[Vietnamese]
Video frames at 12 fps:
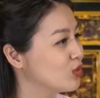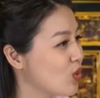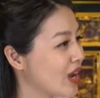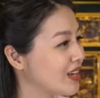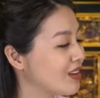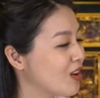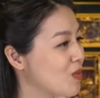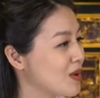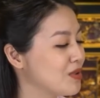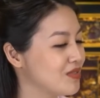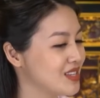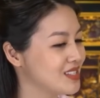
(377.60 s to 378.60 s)
tu hành được không ạ?
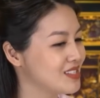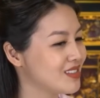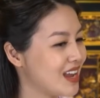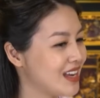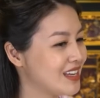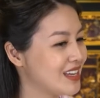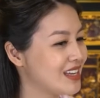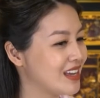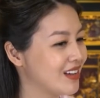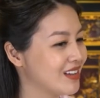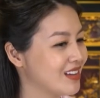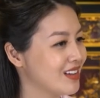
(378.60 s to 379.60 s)
Bởi vì trước nay thì
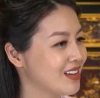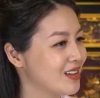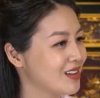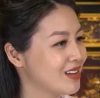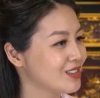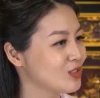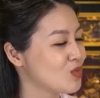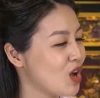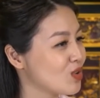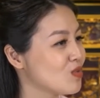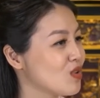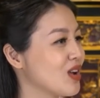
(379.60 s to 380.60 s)
chúng
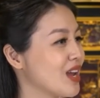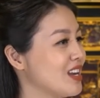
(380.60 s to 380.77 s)
con cũng có nghe